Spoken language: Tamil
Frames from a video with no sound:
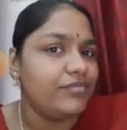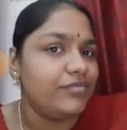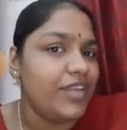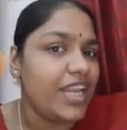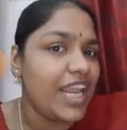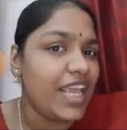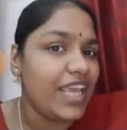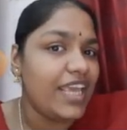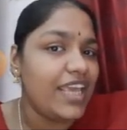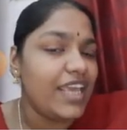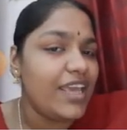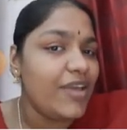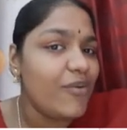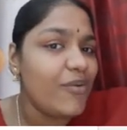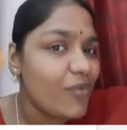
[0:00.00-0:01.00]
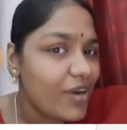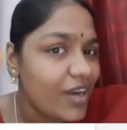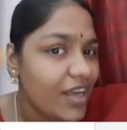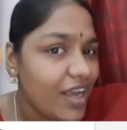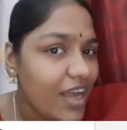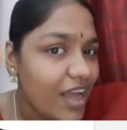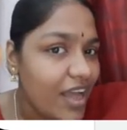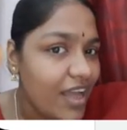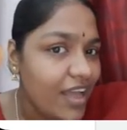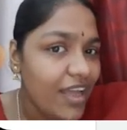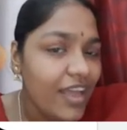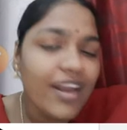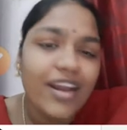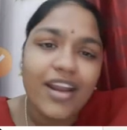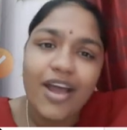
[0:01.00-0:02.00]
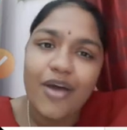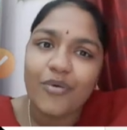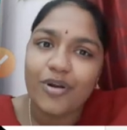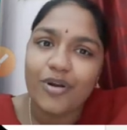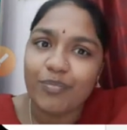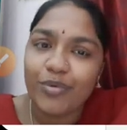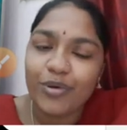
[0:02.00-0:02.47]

இன்னைக்கு உங்களுக்காக நான் ஒரு